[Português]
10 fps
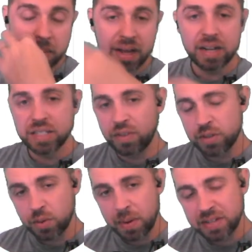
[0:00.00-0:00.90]
Para ele, você vai
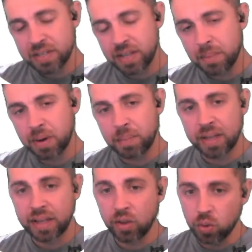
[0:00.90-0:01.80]
precisar
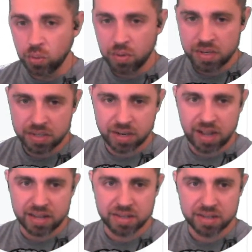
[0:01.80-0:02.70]
implementar duas
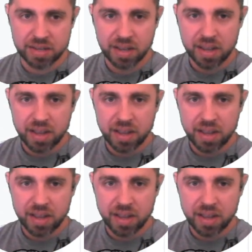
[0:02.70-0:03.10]
classes,